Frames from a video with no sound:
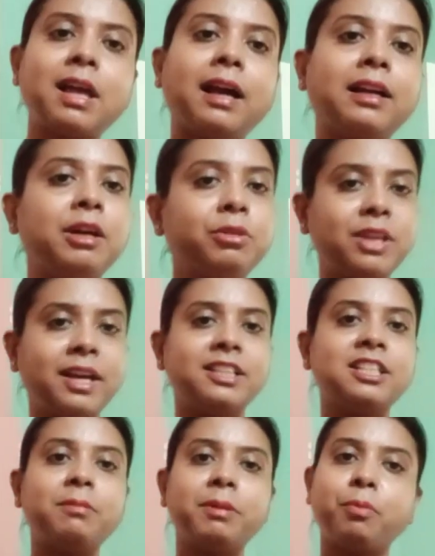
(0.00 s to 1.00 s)
থাকলেও থেকে
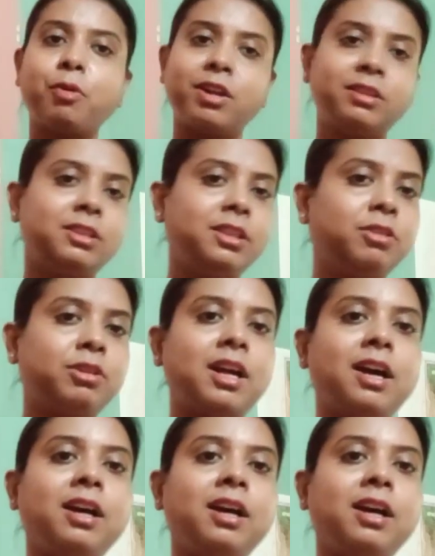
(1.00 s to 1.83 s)
যাবে পরের দিন ওটা